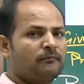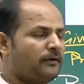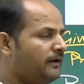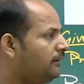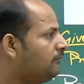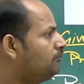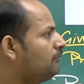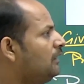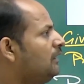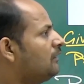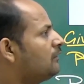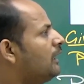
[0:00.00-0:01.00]
पॉइंट
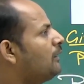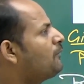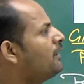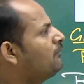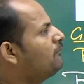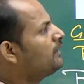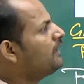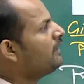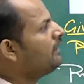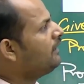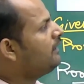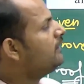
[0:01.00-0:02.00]
थर्ड पॉइंट हम देखेंगे
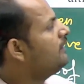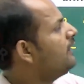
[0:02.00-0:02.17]
ये